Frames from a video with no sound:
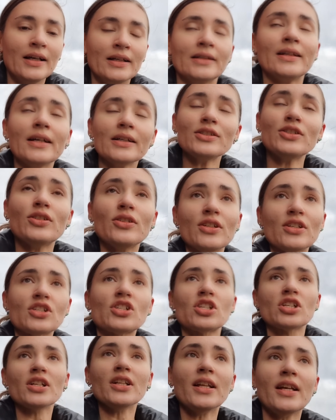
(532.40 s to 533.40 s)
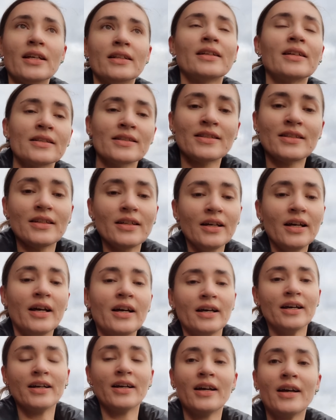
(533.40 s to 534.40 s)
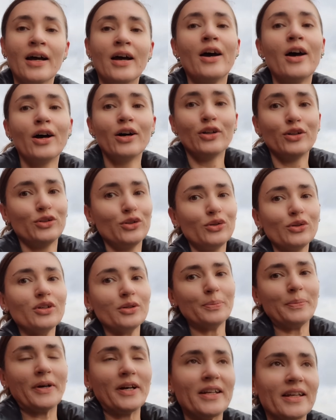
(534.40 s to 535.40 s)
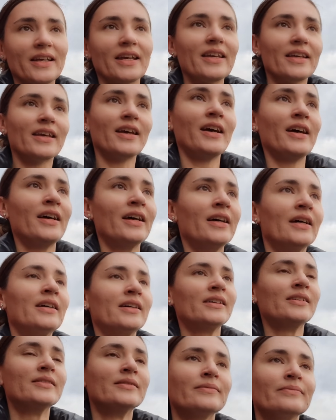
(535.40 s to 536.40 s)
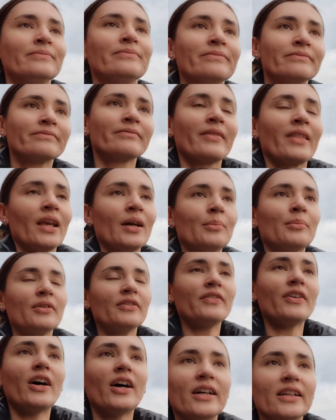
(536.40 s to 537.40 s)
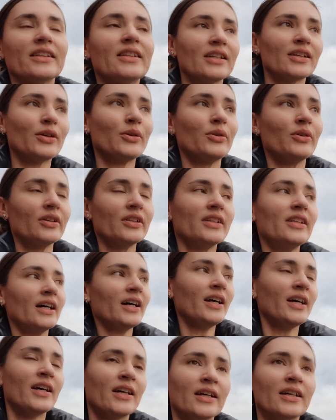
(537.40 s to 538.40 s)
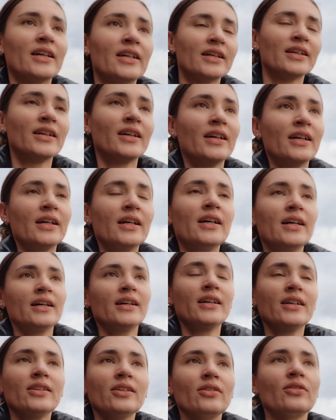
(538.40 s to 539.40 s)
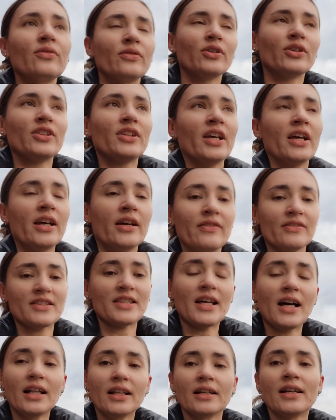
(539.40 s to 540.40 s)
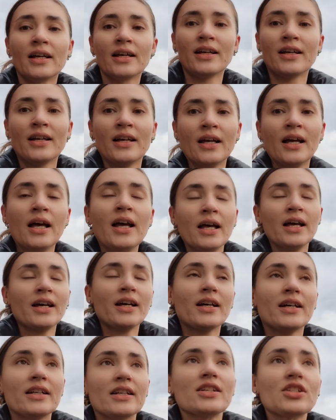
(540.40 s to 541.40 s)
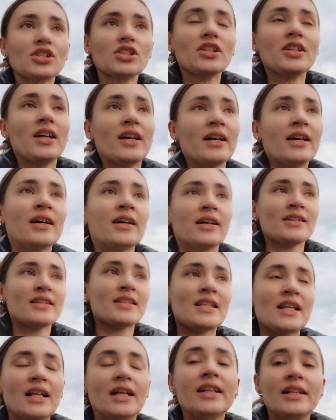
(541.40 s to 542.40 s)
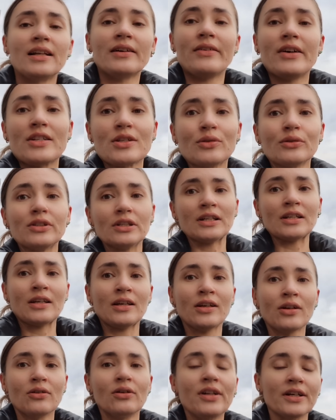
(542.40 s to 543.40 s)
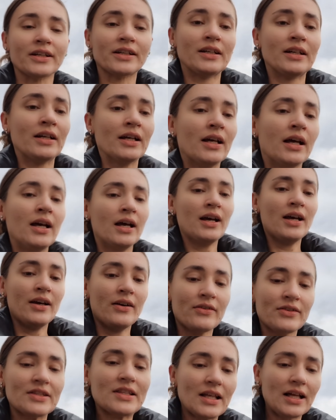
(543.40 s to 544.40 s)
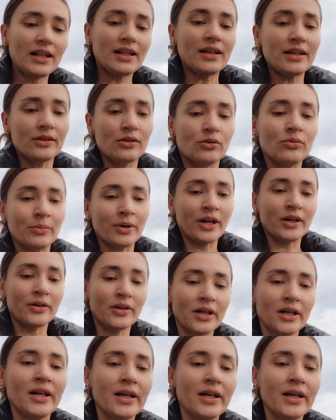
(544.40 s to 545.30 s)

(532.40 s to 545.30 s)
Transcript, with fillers: Так что решила я найти лук порей Бывает такое-то. вот, встала, решила, сняла для вас утренний ролик. Встала и думаю,